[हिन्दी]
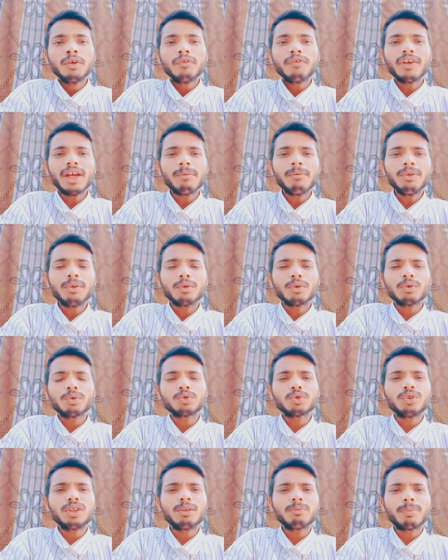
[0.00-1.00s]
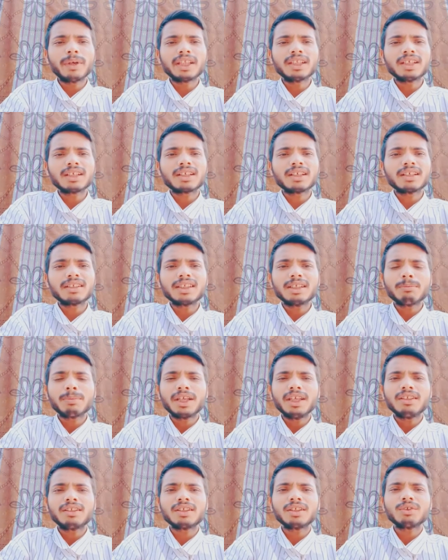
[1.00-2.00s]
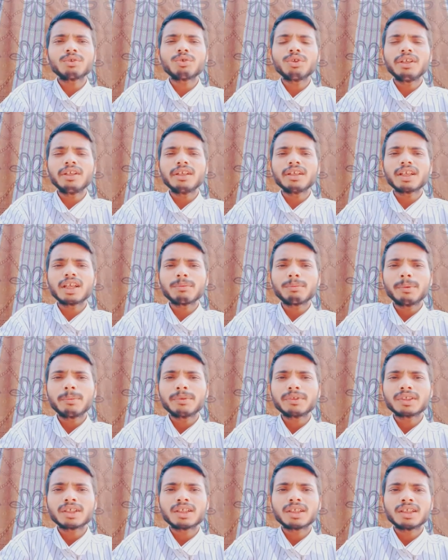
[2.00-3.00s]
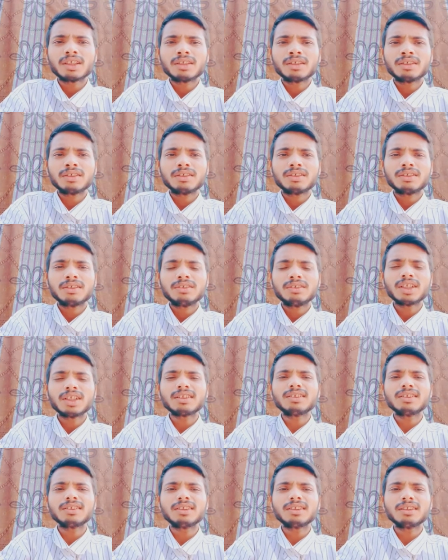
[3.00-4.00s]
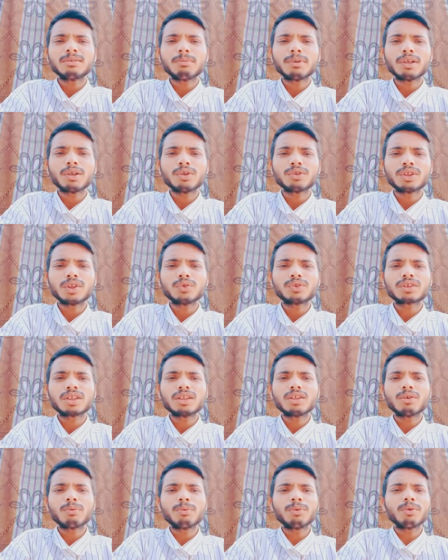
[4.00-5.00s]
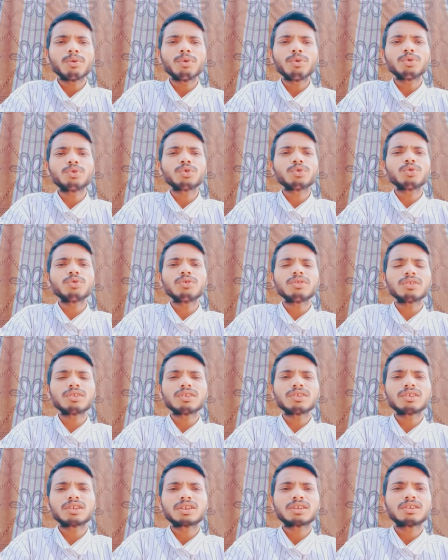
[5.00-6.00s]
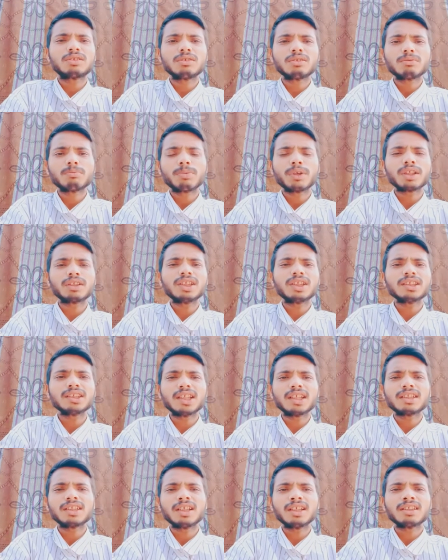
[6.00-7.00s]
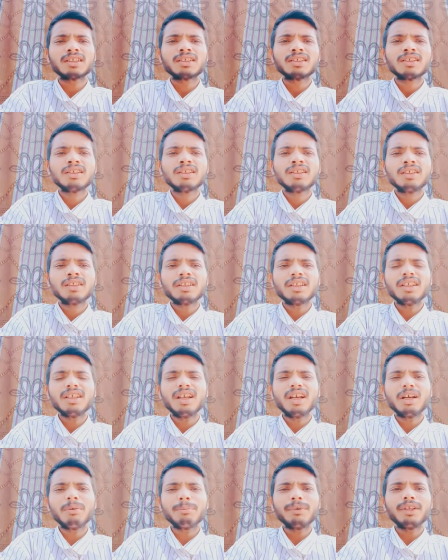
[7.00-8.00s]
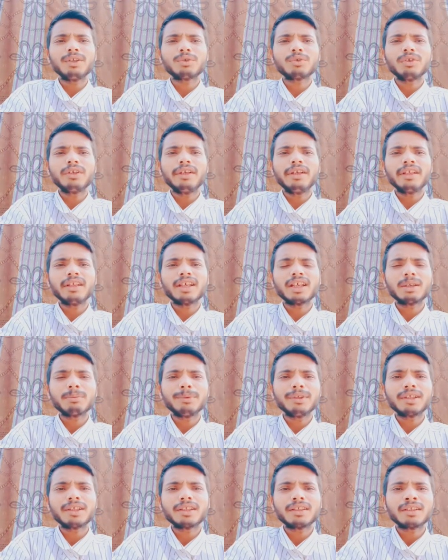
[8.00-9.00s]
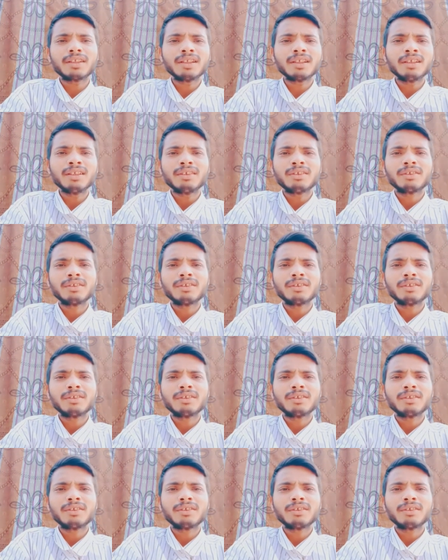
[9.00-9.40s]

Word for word: फैमिली और जुनून पैदा करती भाई तेरे को इंडियन आर्मी में जाना है जैसे जैसे बड़ा होता है उसके अंदर भी और जुनून बढ़ता जाता है कि हाँ मेरे को इंडियन आर्मी के अंदर